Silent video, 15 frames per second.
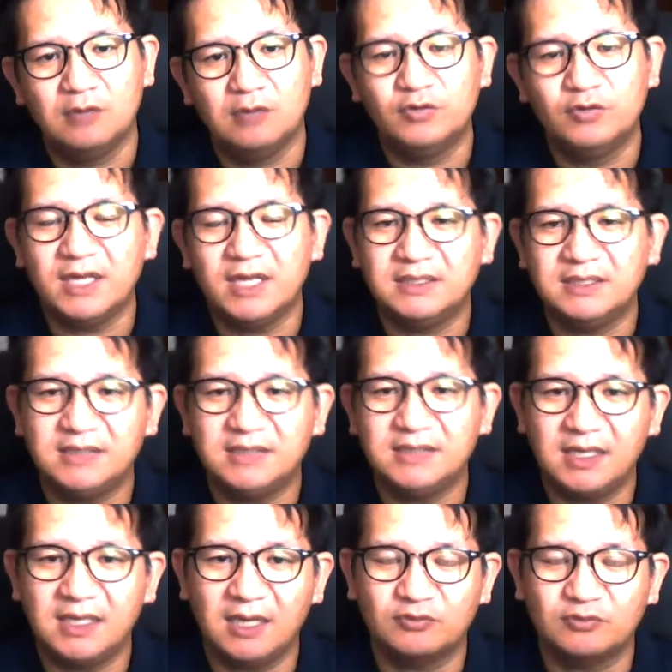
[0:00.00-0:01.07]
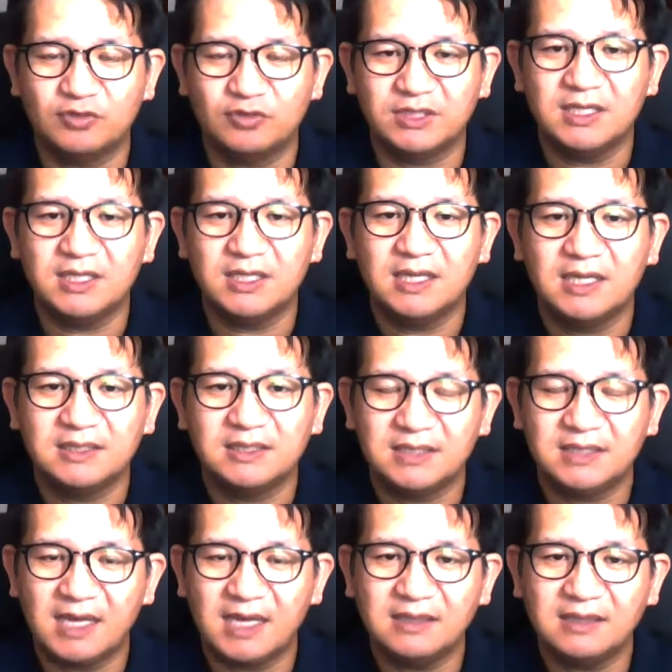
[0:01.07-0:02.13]
우리 인생에 주어진
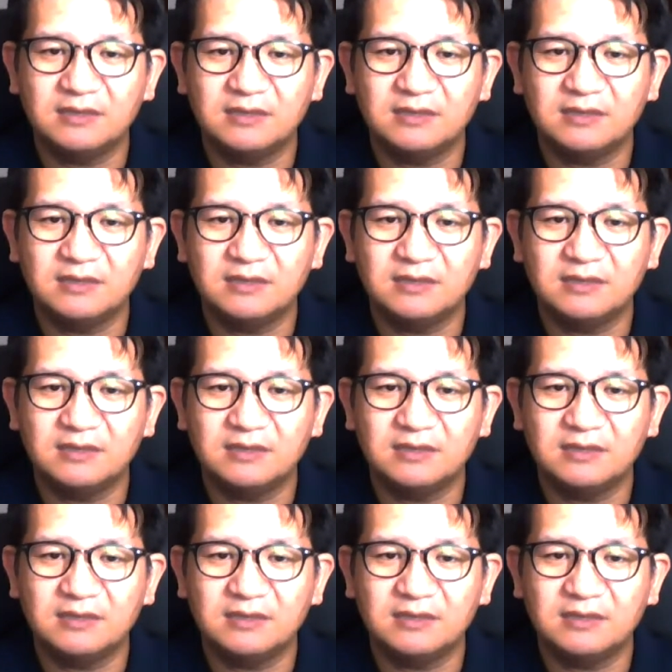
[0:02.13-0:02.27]
시간들